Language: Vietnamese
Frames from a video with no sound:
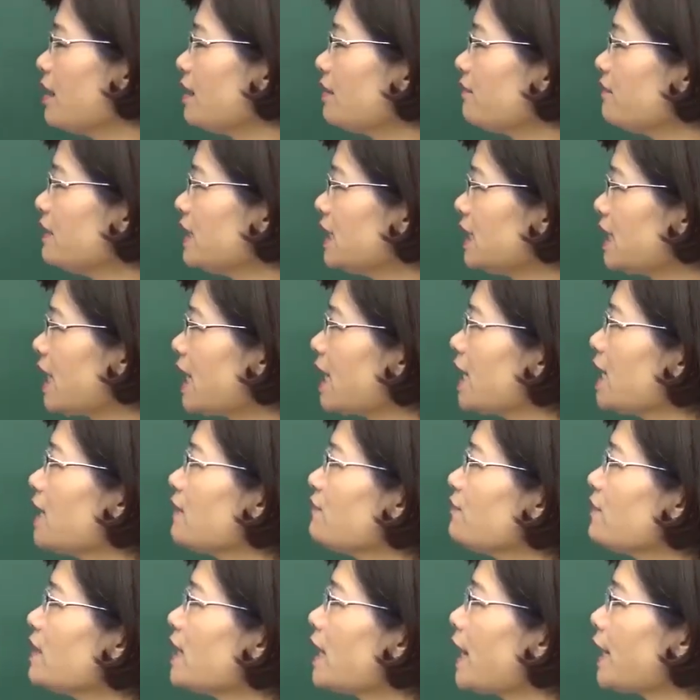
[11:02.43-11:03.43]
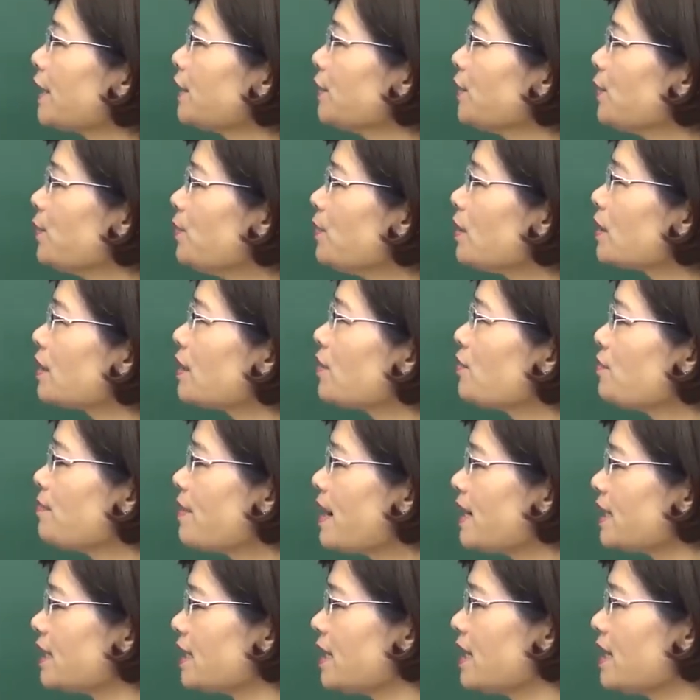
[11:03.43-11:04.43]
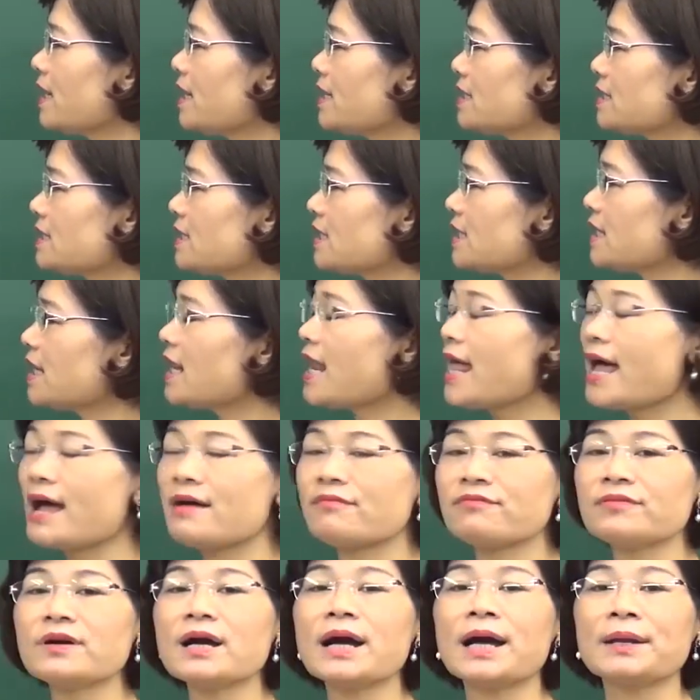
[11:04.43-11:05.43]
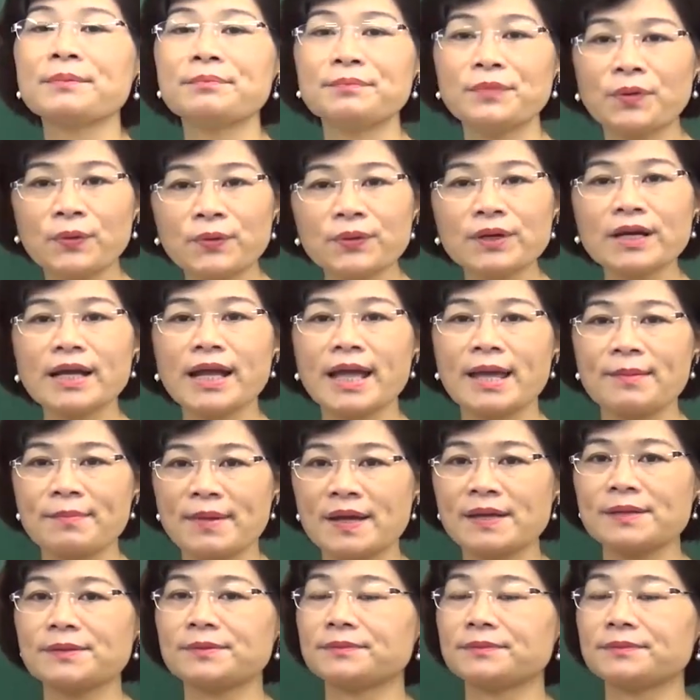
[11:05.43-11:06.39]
vì thế phương án đúng ở câu 7 chính là phương án 4 các em ạ